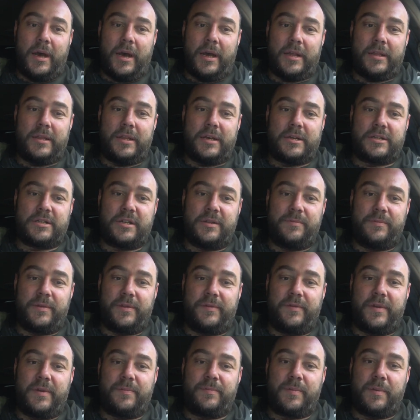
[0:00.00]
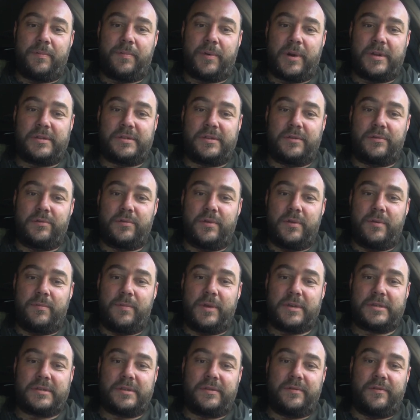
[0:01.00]
Однажды медведь попросил у
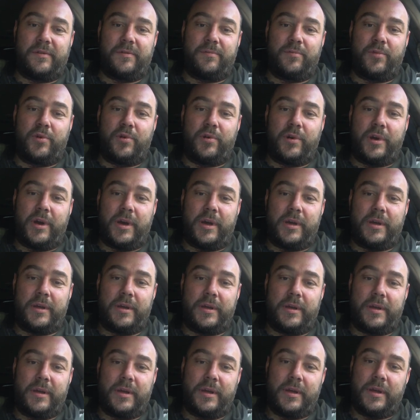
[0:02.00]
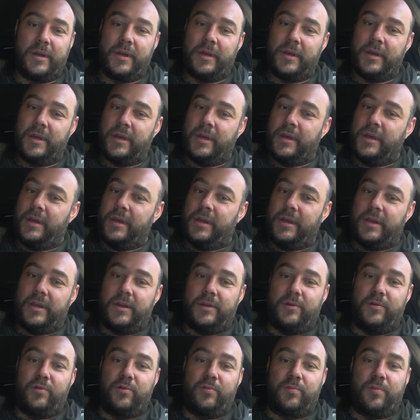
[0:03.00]
небесного бога
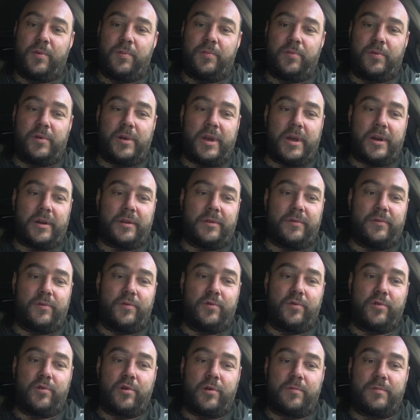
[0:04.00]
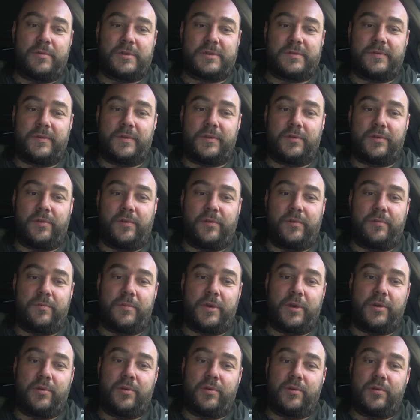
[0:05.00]
или у популярного у коми святого
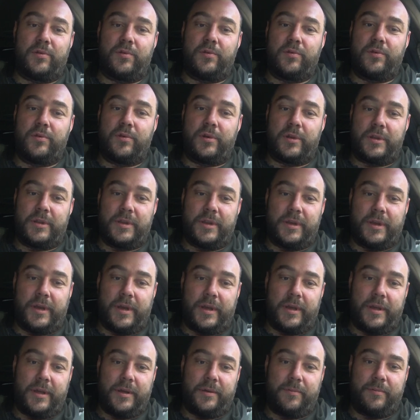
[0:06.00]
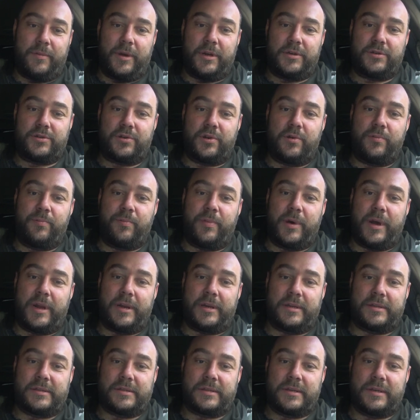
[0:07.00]
Микола Угодника большой
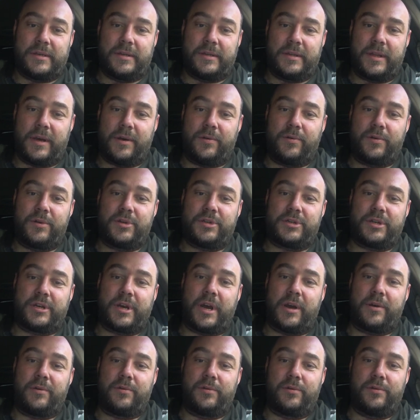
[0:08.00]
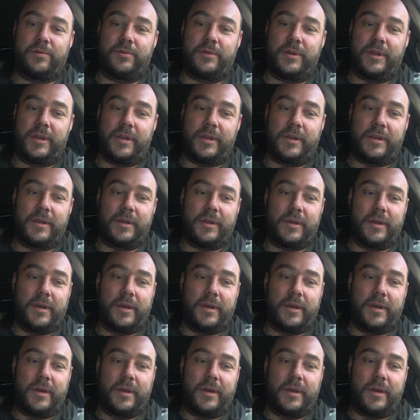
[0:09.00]
палец, такой же, как у людей.